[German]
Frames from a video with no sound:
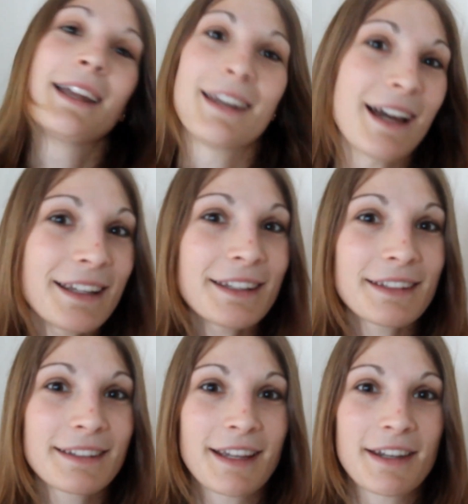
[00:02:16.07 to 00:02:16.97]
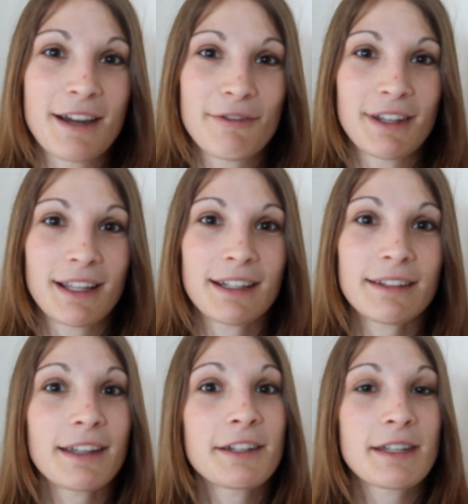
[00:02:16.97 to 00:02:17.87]
Nein, dies ist kein Haflinger. Das ist
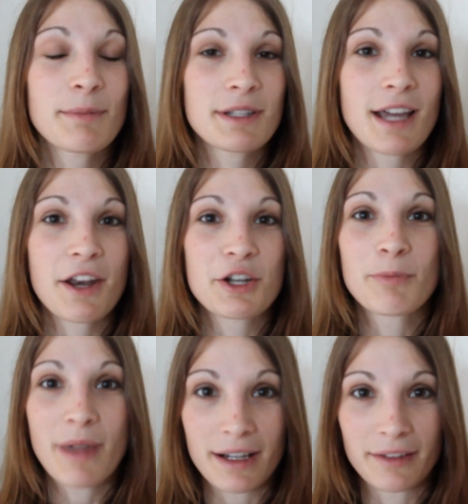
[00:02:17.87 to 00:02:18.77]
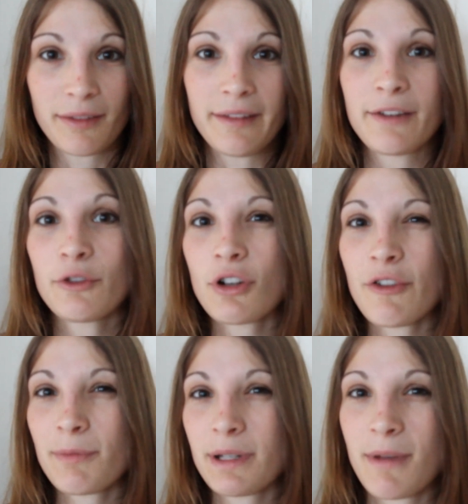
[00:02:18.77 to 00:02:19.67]
eine tibetanische Bergziege. Wird
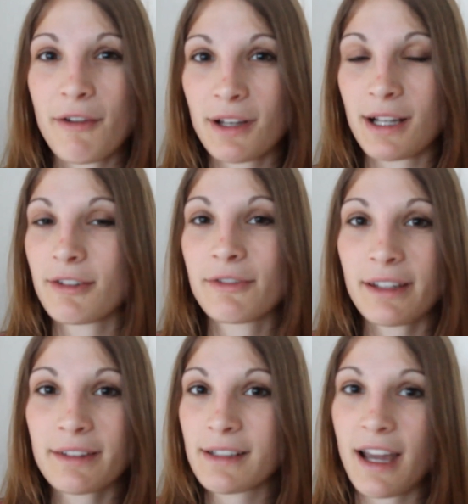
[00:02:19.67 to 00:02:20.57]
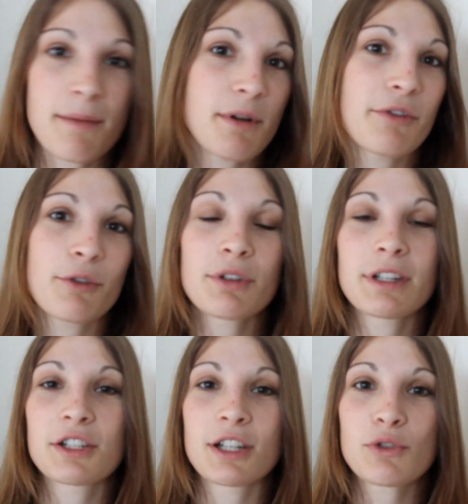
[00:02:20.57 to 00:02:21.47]
oft mit dem Haflinger verwechselt, kann aber aufgrund
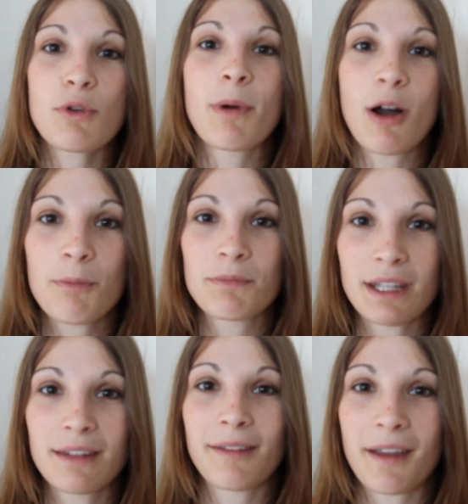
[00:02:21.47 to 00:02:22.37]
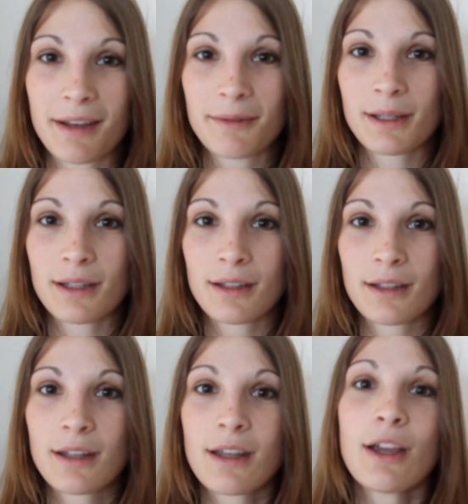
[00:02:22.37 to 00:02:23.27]
der Statur überhaupt nicht sein.
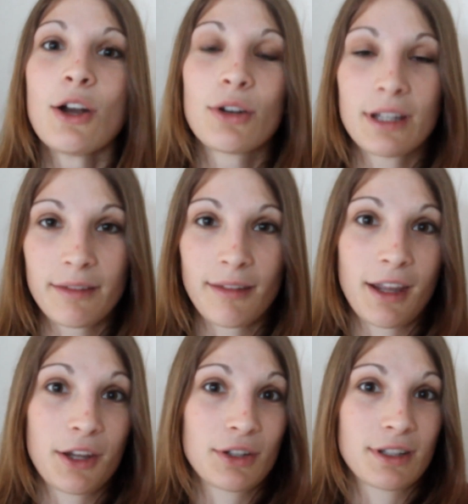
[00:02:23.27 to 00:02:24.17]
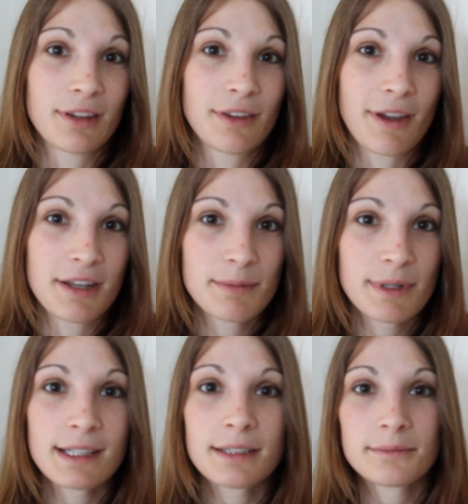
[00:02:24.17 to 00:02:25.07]
Und jetzt zeige ich euch das zweite
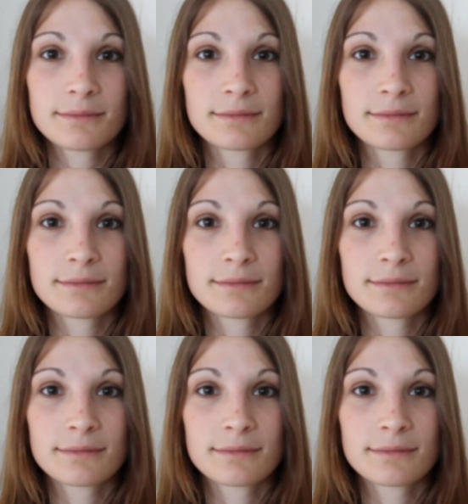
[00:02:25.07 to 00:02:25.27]
Bild.